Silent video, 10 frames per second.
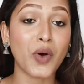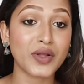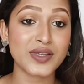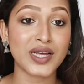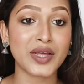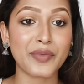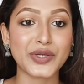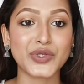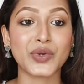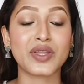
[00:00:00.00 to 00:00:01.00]
बहुत ही ज़्यादा
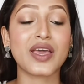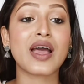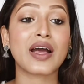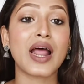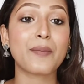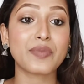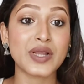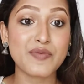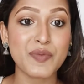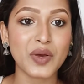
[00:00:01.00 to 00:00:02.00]
बेस्ट होती है अगर आप
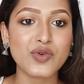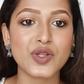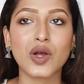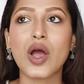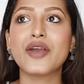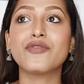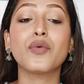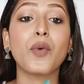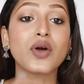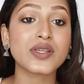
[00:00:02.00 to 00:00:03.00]
लिप्स पे कुछ लगाएं
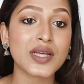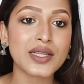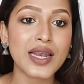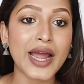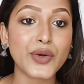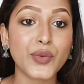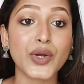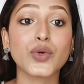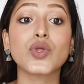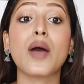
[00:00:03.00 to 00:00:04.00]
वो बहुत ही ज़्यादा लाइट
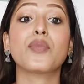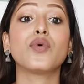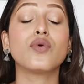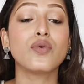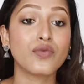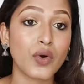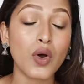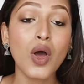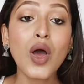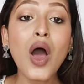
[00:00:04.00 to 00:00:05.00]
वेट हो तो आप वो
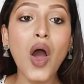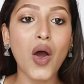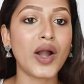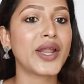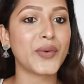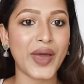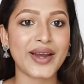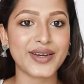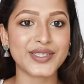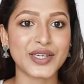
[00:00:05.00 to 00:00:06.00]
ऑल डे
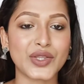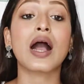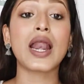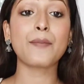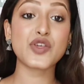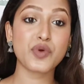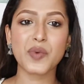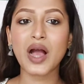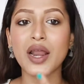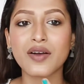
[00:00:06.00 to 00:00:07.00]
वेयर कर सकते हो अगर आप बीच बीच
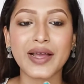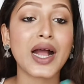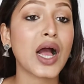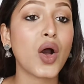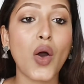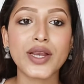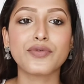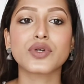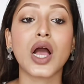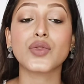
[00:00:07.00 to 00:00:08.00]
में खाना वगैरह खाओ ऑयली
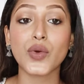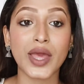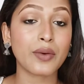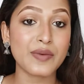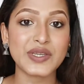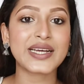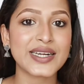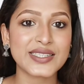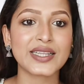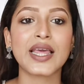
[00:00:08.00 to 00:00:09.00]
फूड खाओ तो ये लिपस्टिक
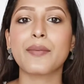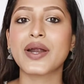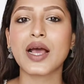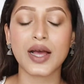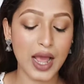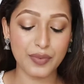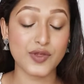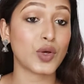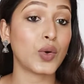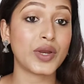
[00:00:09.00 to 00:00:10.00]
हट सकती है बट अगर आप
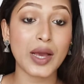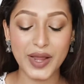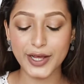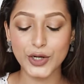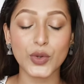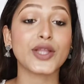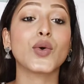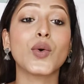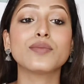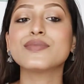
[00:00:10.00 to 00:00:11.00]
इसको रीअप्लाई कर लोगे
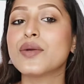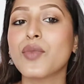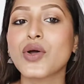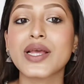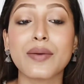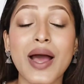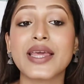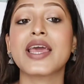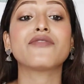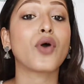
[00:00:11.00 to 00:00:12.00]
तो बहुत ही कमाल
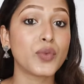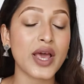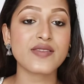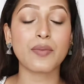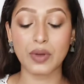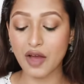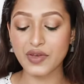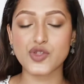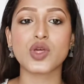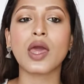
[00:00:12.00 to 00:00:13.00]
की है फॉर्मूला इसकी
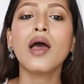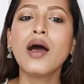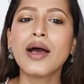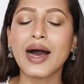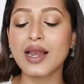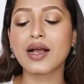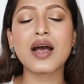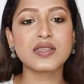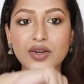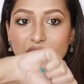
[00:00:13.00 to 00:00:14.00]
काफ़ी अच्छी है
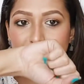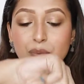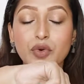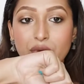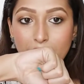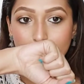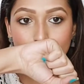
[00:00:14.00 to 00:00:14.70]
हल्का सा ट्रांसफर प्रूफ है